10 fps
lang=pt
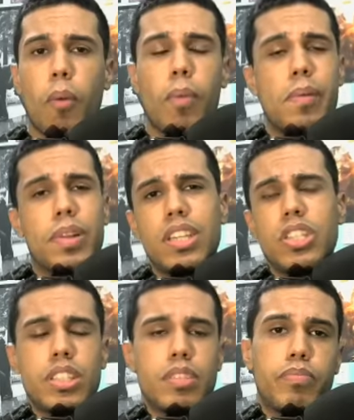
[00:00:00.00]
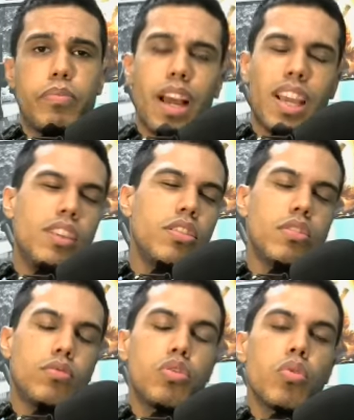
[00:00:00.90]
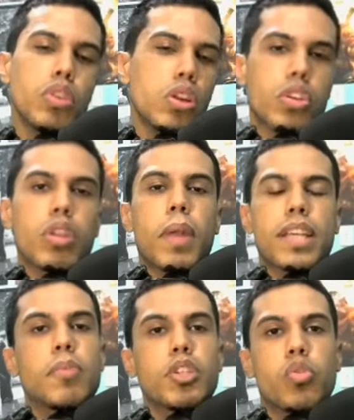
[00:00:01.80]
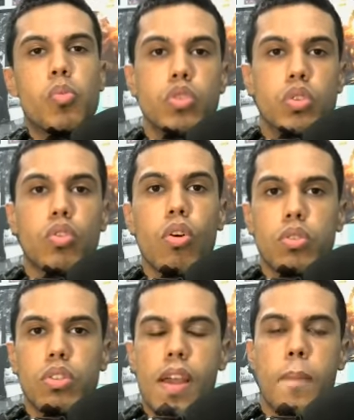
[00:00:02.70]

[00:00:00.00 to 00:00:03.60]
problema, tem gente aqui, no, não só no Brasil, mas no mundo todo,